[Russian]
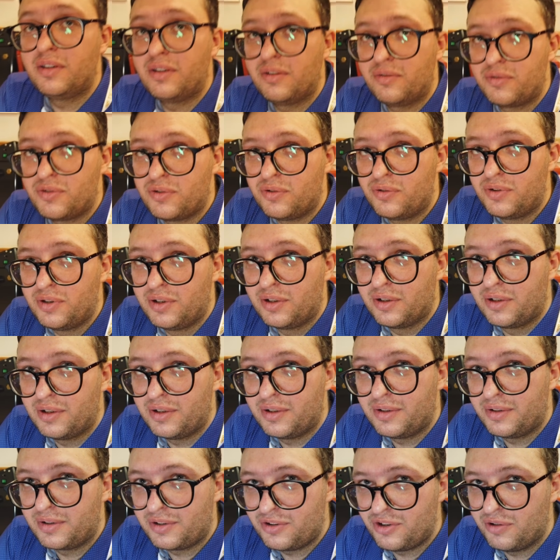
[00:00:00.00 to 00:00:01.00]
это все
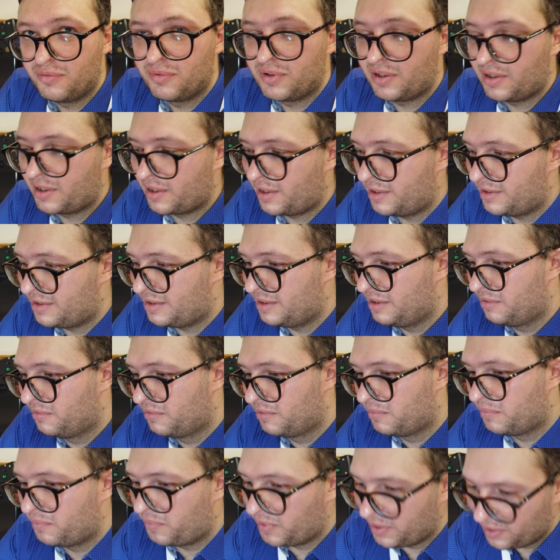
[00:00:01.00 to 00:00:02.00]
дело чем-то угу,
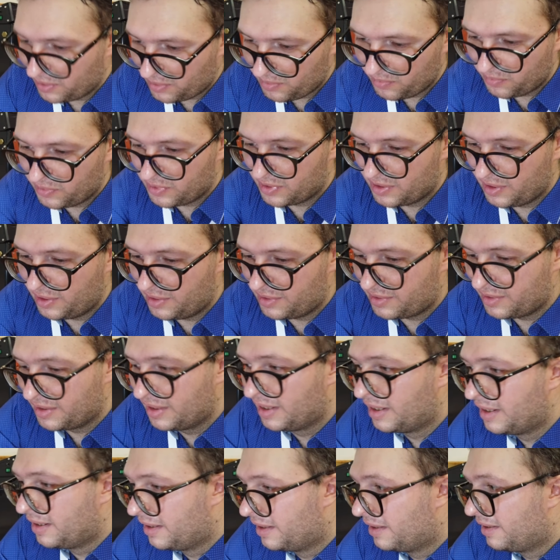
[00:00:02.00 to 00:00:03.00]
красивым, угу. поэтому здесь,
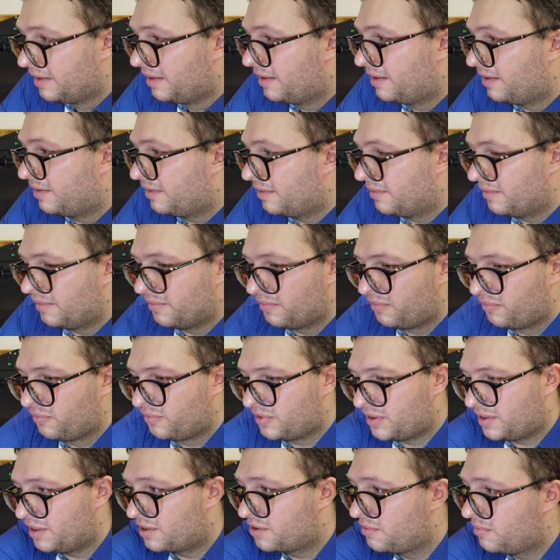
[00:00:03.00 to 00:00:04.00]

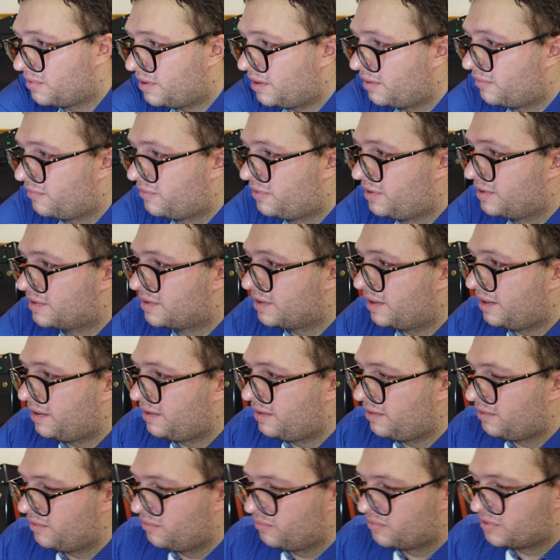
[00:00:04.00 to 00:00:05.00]
скажем так, в дизайне